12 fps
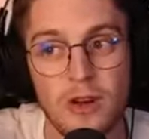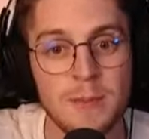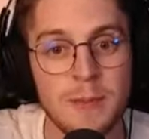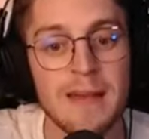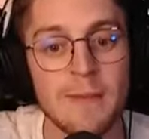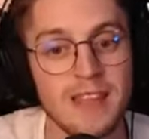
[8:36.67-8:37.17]
Ci
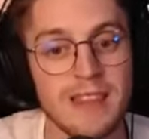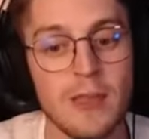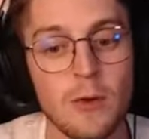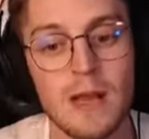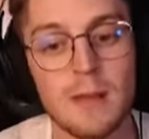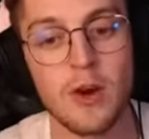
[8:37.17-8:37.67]
prendiamo tante di
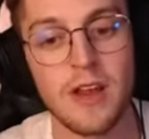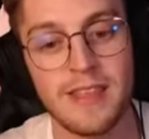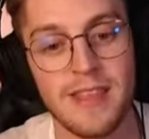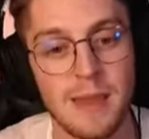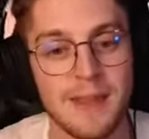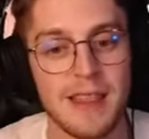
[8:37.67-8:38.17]
quelle monete
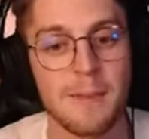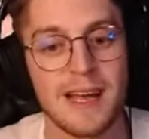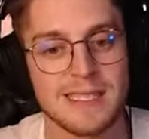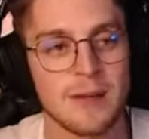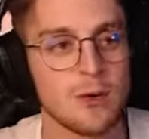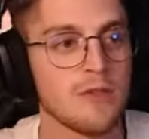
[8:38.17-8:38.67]
che metà
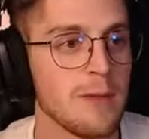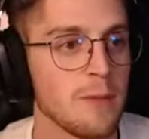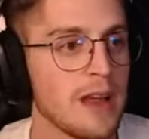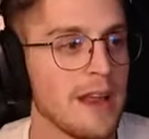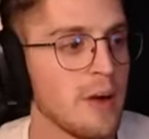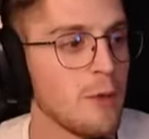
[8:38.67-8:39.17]
basta quando finiamo
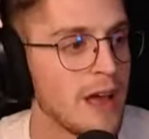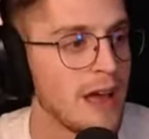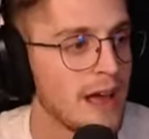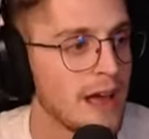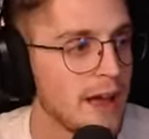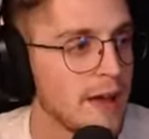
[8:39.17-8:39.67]
una,
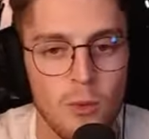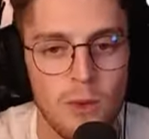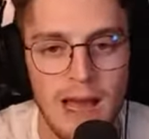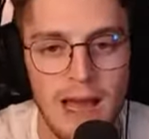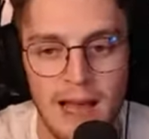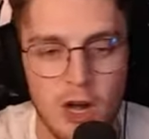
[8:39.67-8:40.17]
una,
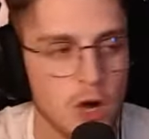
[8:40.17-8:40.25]
una